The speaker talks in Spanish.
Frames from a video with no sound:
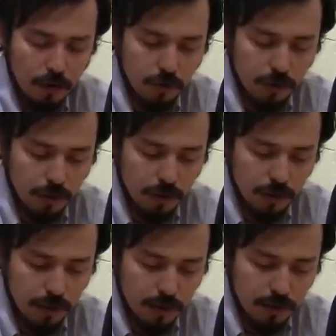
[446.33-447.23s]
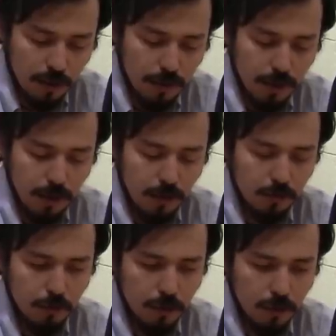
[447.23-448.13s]
Corte Interamericana de
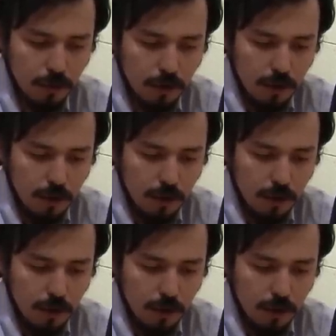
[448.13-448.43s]
Derechos Humanos